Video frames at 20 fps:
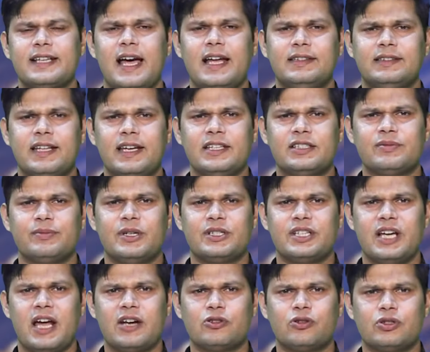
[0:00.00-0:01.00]
साथ देश में
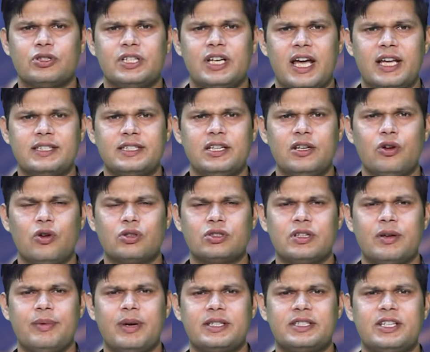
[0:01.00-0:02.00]
चार
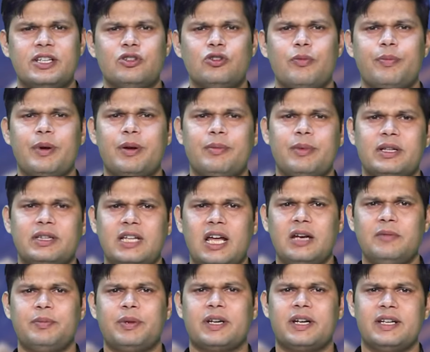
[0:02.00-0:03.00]
लोकसभा सीटों पर
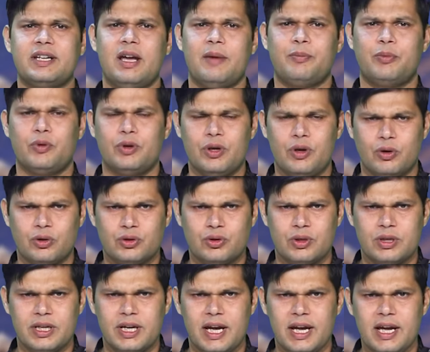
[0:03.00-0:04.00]
मतदान प्रक्रिया पूरी हो
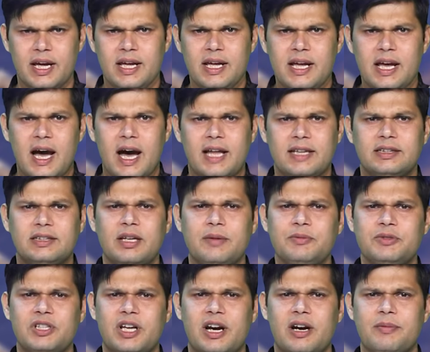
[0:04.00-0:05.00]
चुकी है
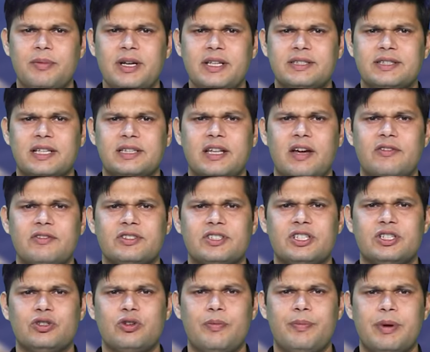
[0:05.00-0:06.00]
अंतिम चरण में सत्तावन
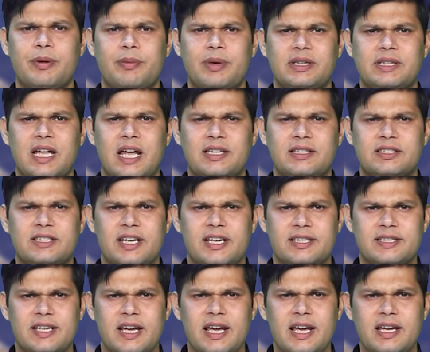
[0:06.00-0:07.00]
सीटों पर मतदान
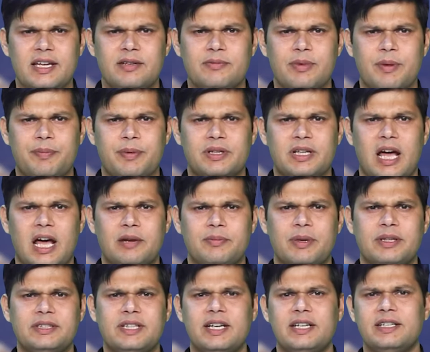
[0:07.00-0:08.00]
शेष है इनमें
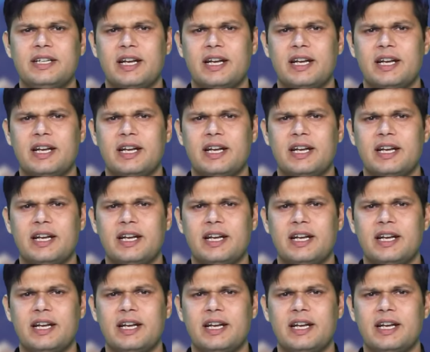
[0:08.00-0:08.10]
प्रधानमंत्री